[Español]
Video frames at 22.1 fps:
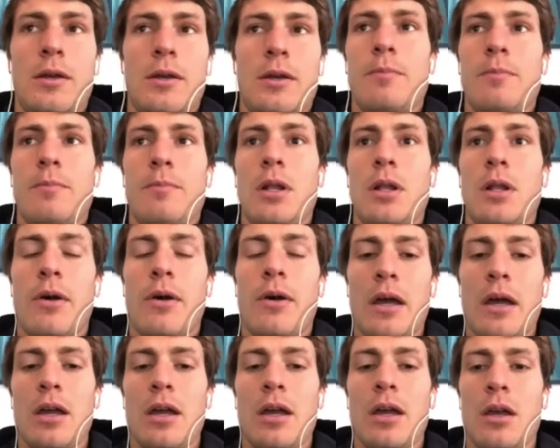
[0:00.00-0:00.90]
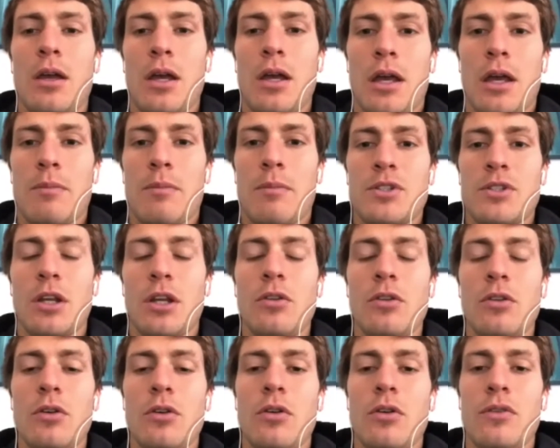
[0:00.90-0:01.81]
la verdad que, me
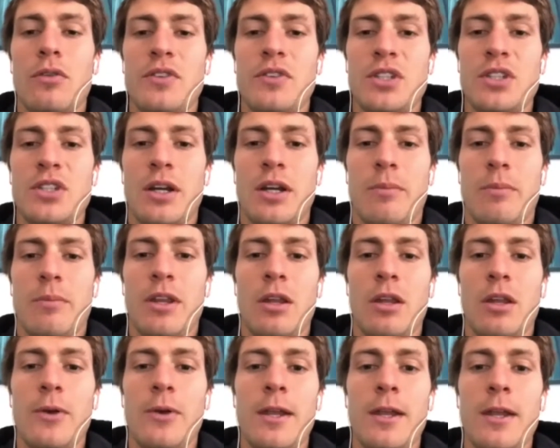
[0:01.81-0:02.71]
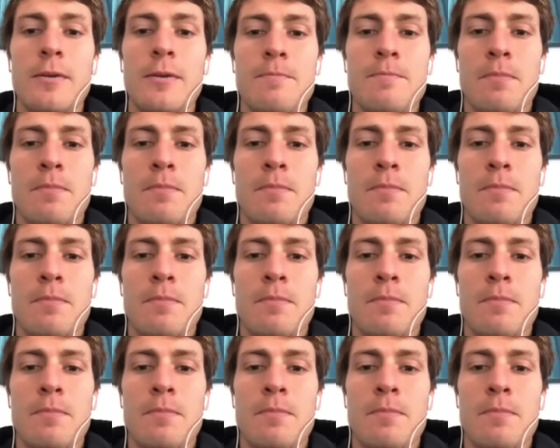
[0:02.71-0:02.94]
siento físicamente bien.